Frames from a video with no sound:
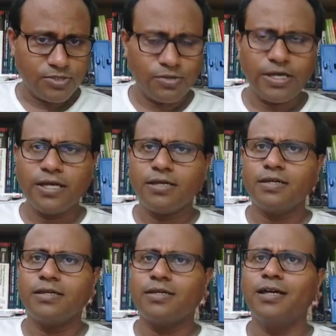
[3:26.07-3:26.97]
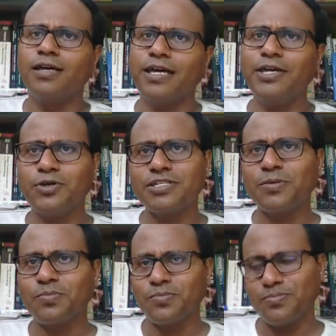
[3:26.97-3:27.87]
তো এই হচ্ছে
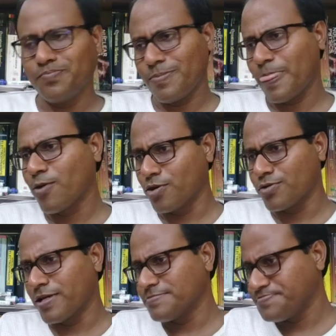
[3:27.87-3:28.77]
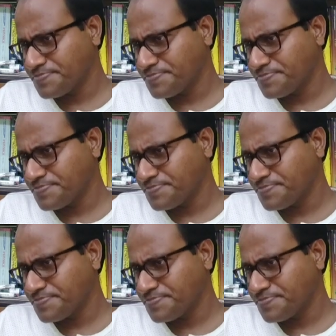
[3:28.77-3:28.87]
ঘটনা